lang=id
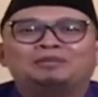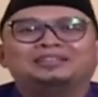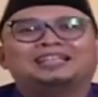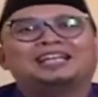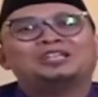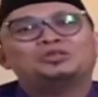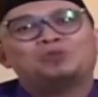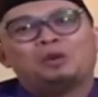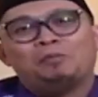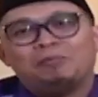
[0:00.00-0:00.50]

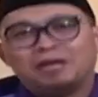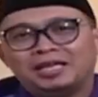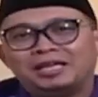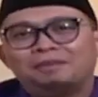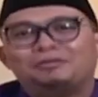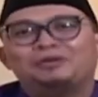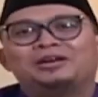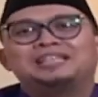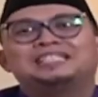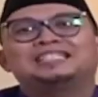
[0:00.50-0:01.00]
Ntar suaminya
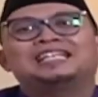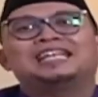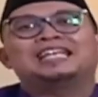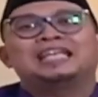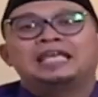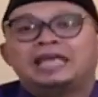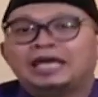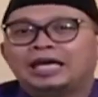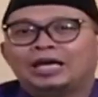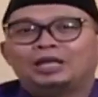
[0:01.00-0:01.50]
dibawa
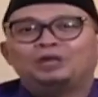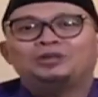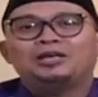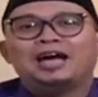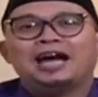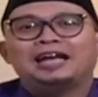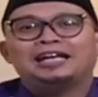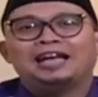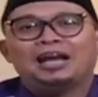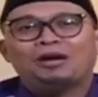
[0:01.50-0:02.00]
istri. Itu
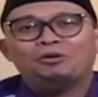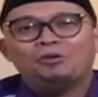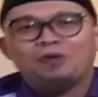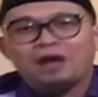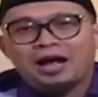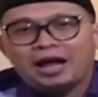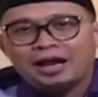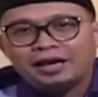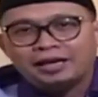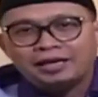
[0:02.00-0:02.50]
jangan
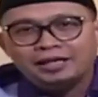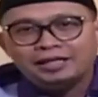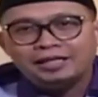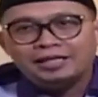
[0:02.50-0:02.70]
dilakukan.